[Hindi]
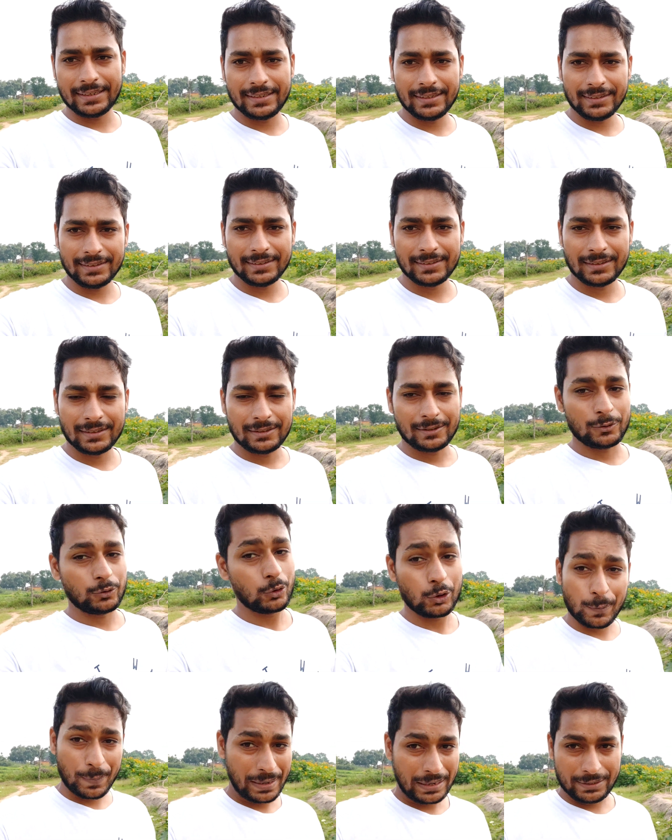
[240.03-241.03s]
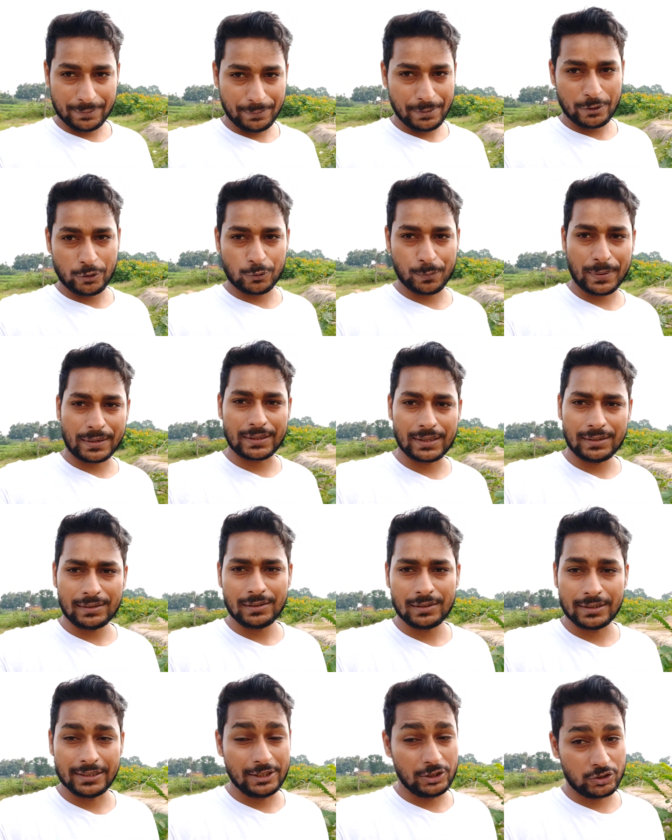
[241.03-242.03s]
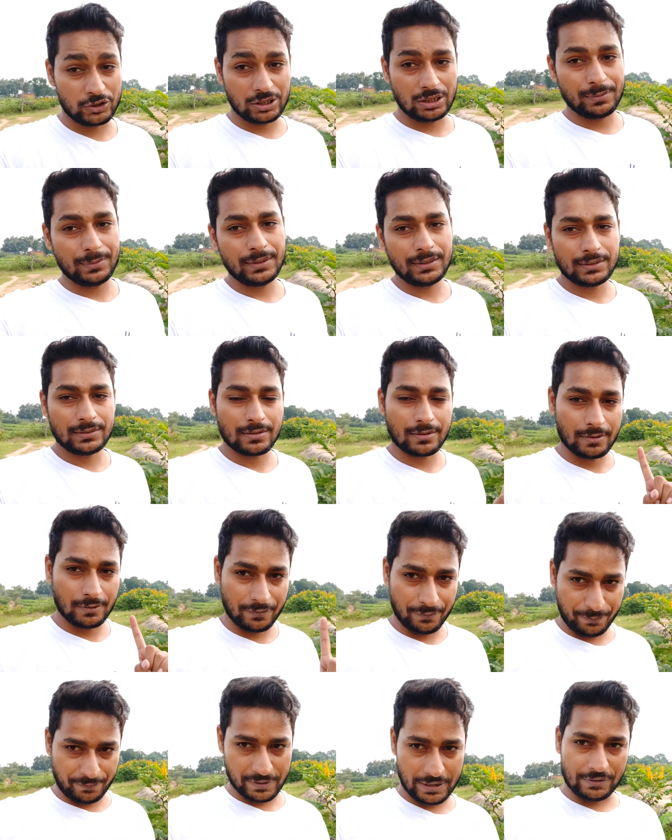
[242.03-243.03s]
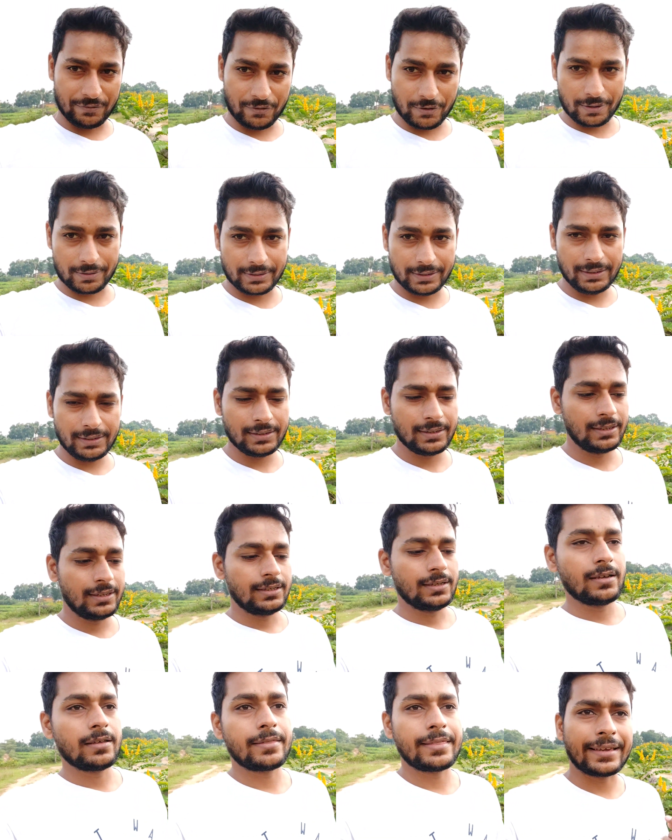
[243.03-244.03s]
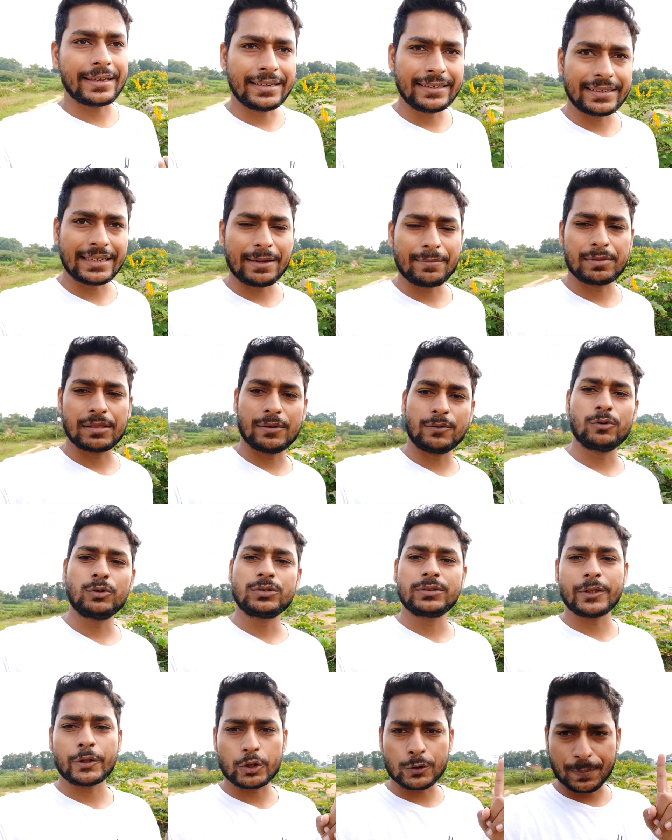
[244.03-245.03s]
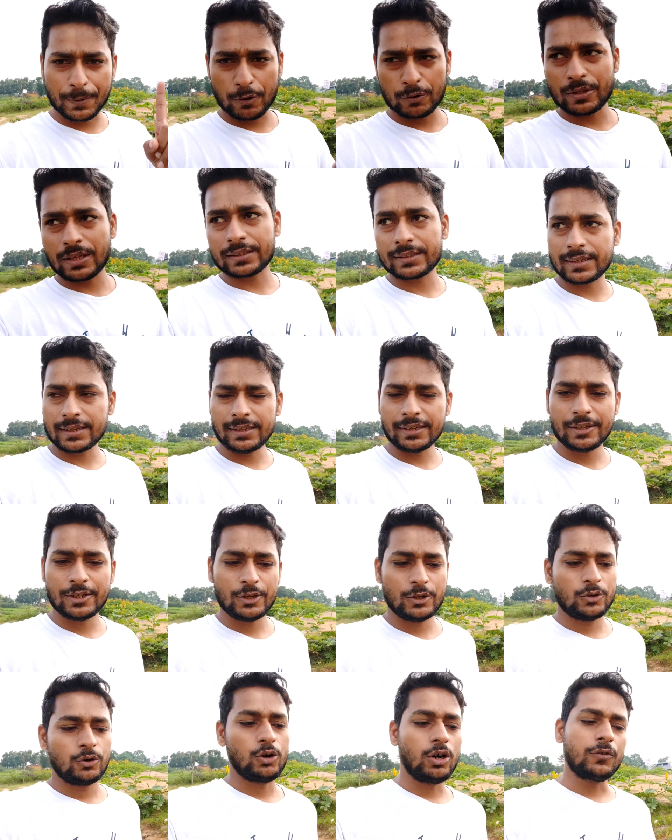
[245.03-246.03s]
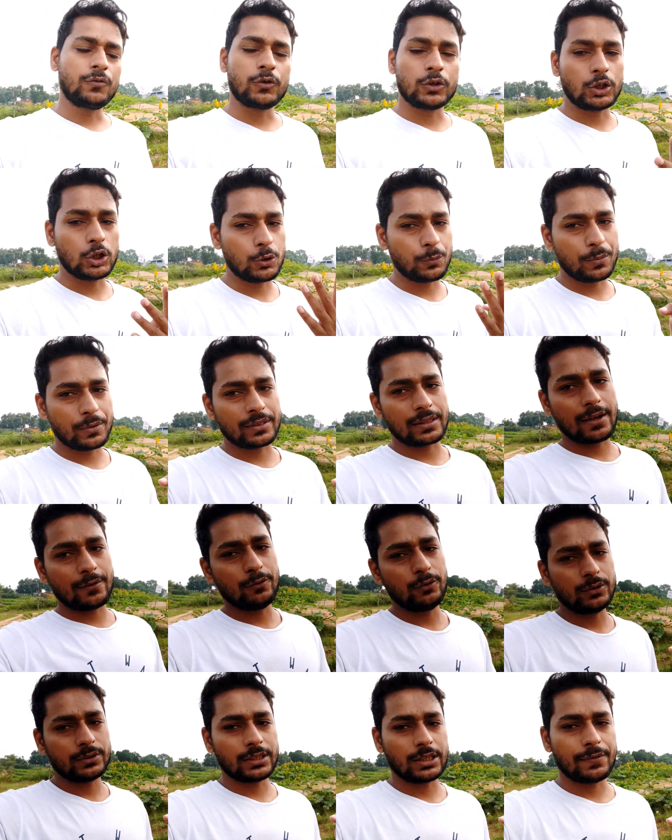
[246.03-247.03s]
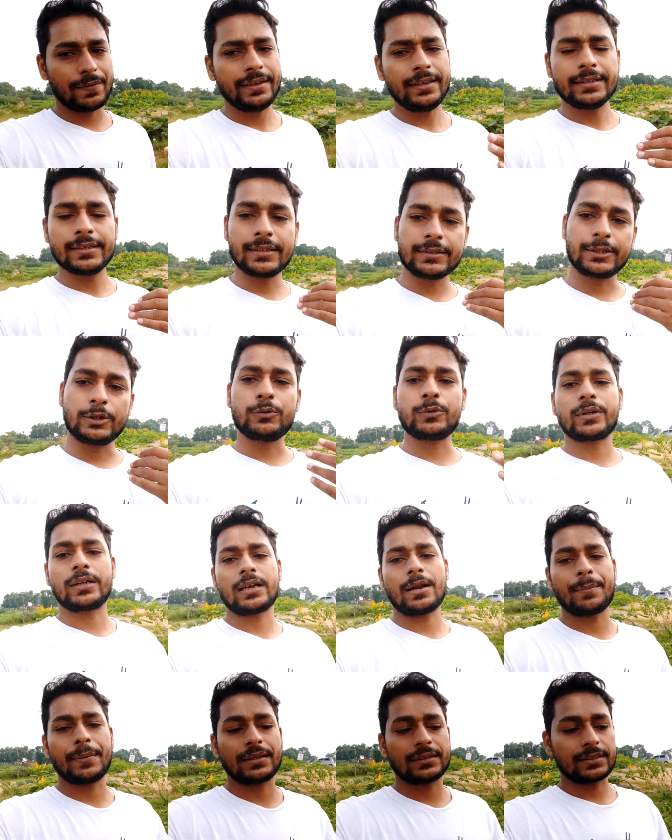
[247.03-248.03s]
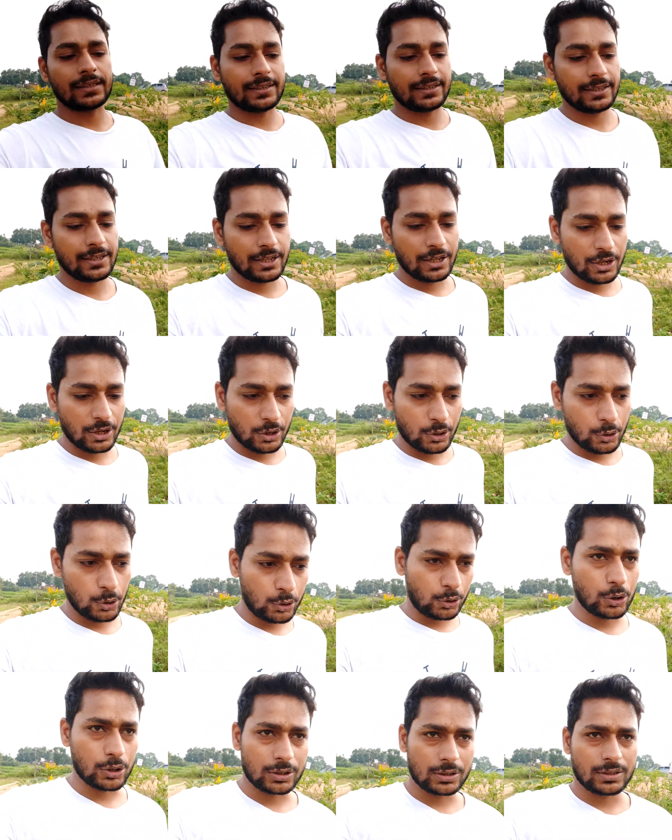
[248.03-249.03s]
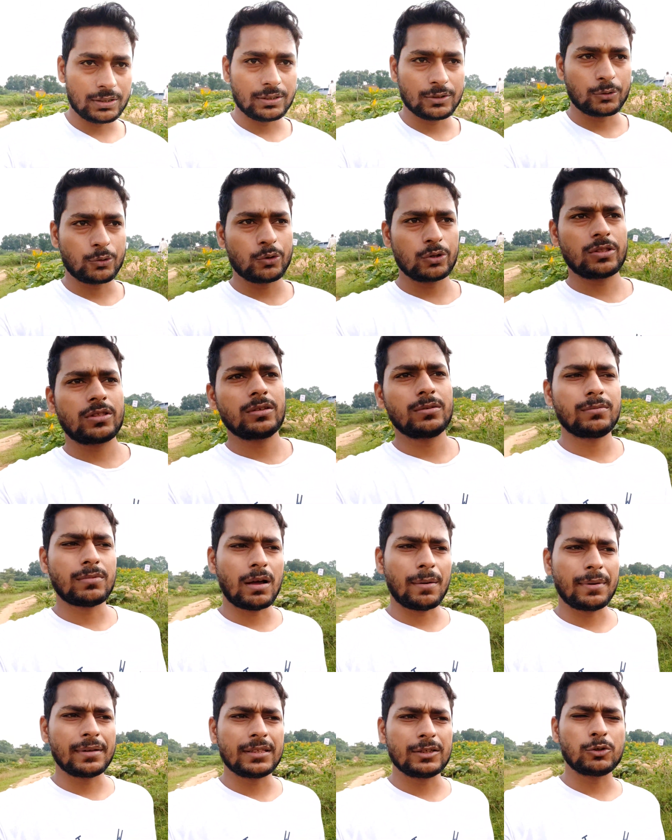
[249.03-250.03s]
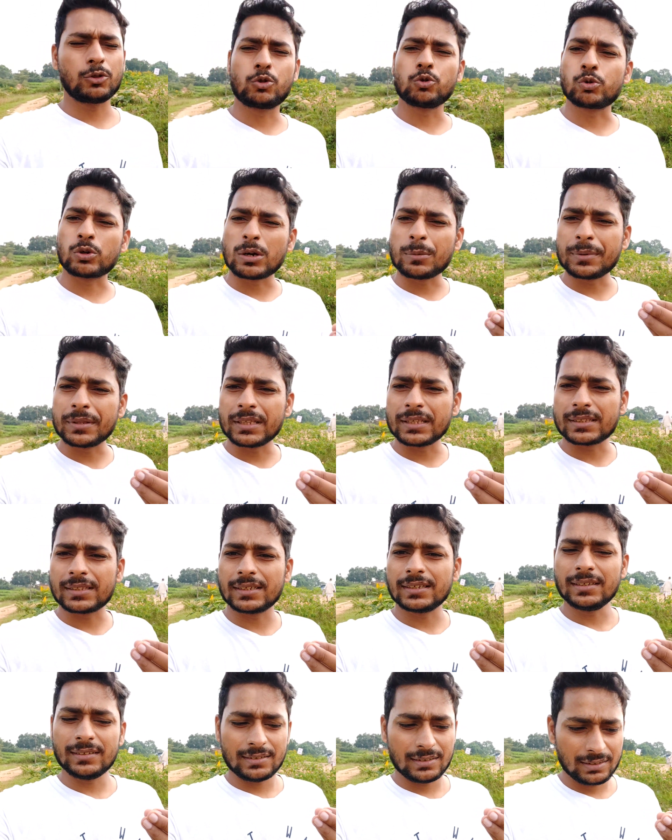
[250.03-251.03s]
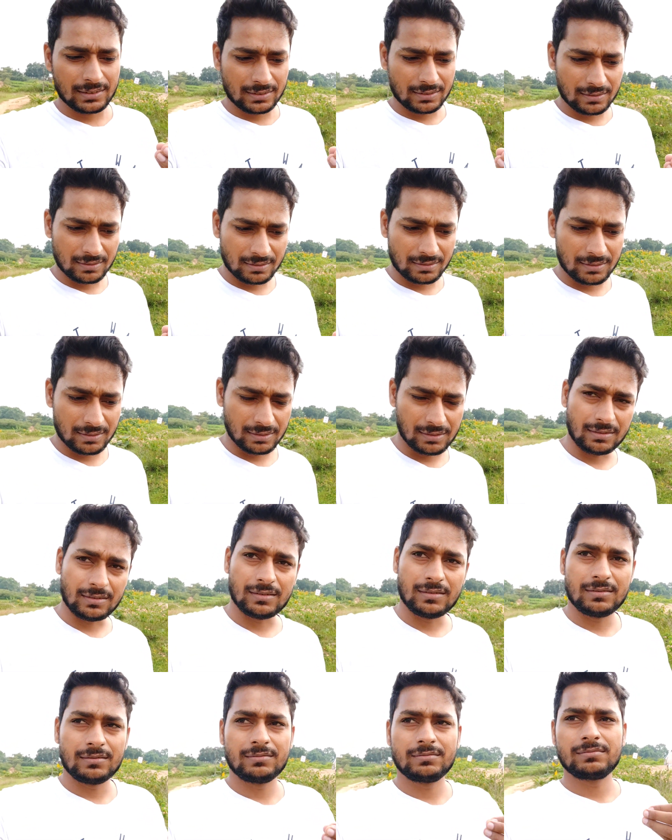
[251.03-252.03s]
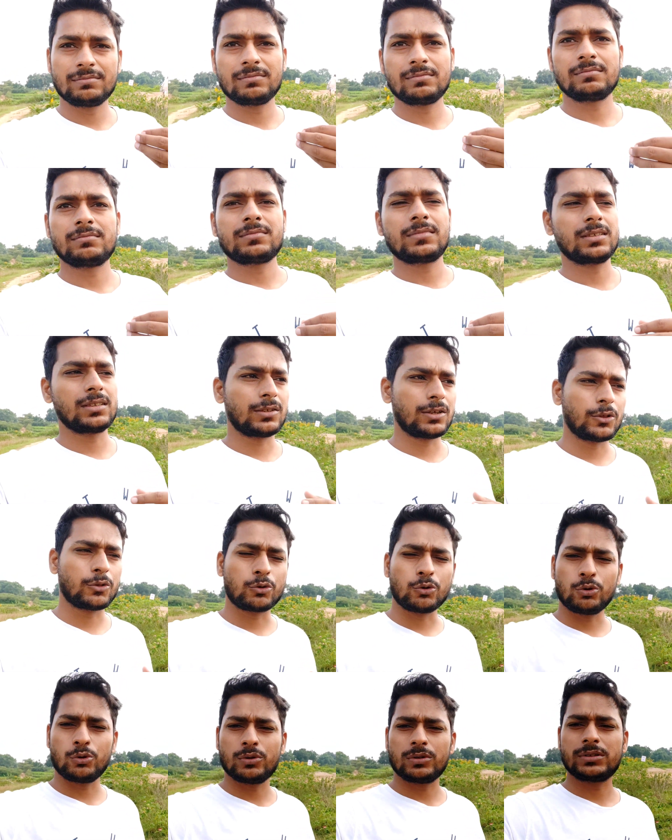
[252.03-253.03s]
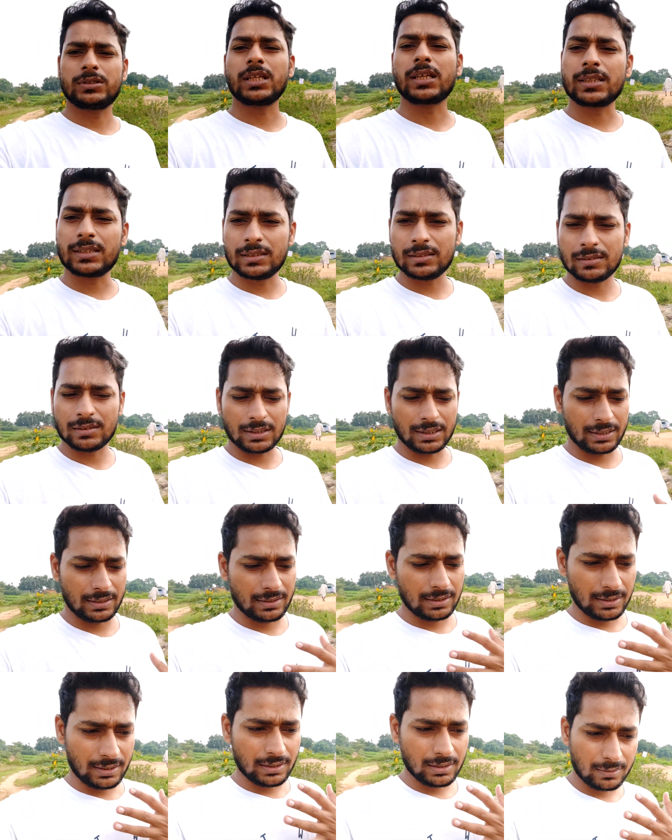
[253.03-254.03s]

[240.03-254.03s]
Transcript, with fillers: के लिए जो कि पहले बीस रुपया था इनिशियल में पहले फर्स्ट डे सेकेंड टाइम से वो दस रुपया हो जाता है और फोर्टी रुपीज़ का वो दवाई कंटिन्यू करना पड़ता है और कुछ बाबा जी चूरन भी देते हैं किसको दर्द अगर